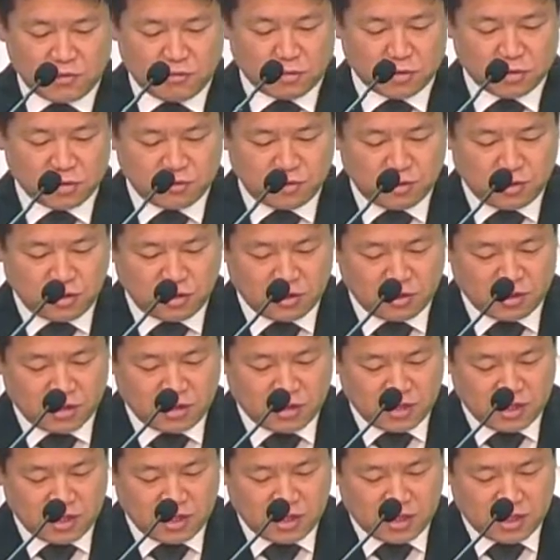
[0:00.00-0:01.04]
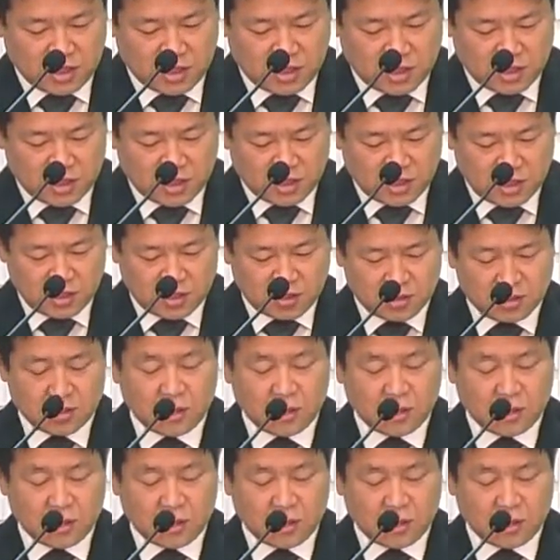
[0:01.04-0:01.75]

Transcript: 보시면 아,